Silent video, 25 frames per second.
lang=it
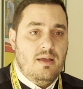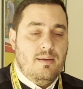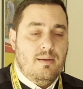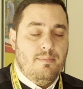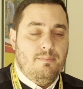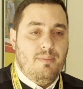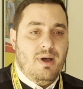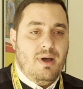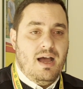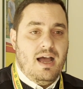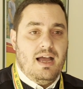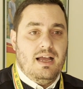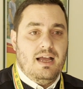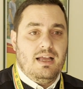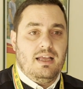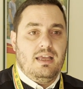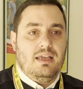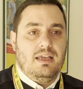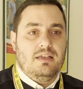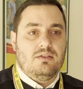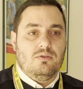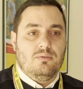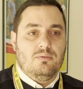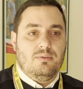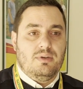ma anche
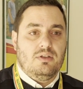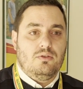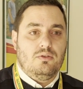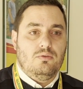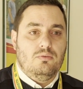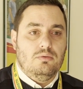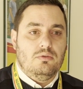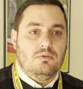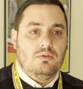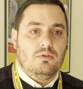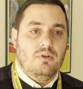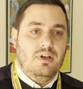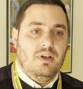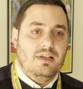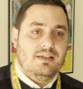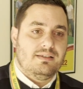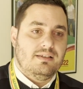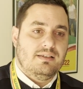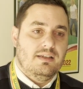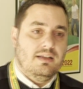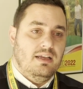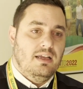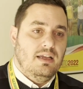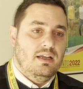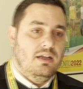e soprattutto
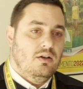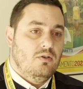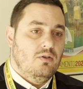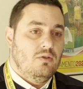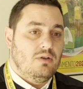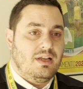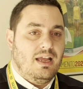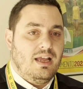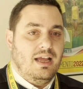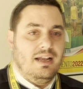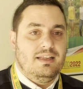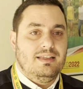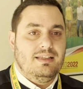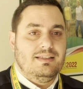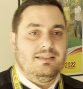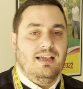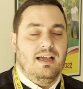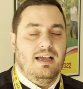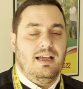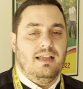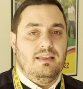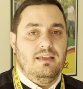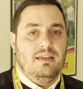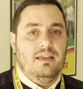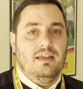essere
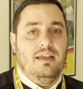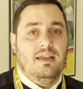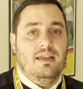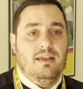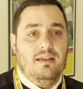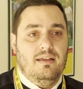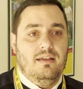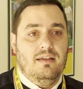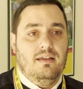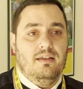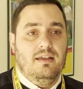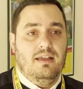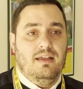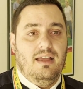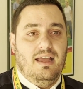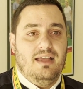organizzati e eh,